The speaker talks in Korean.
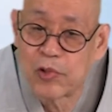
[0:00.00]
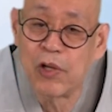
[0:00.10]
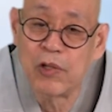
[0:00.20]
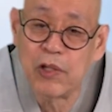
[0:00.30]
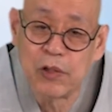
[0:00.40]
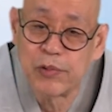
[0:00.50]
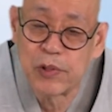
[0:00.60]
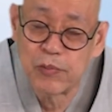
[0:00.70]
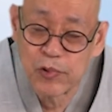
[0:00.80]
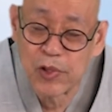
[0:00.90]
성의
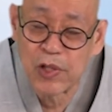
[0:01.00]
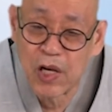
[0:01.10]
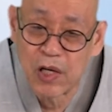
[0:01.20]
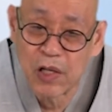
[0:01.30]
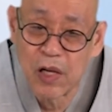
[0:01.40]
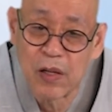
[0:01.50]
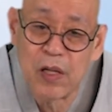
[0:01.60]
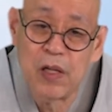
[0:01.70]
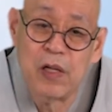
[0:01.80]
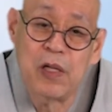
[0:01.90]
없이 무성의하게
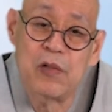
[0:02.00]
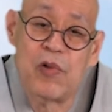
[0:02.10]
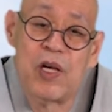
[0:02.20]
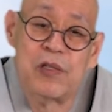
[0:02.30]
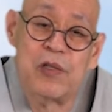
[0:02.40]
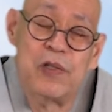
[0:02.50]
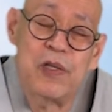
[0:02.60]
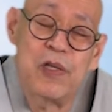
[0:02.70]
돼서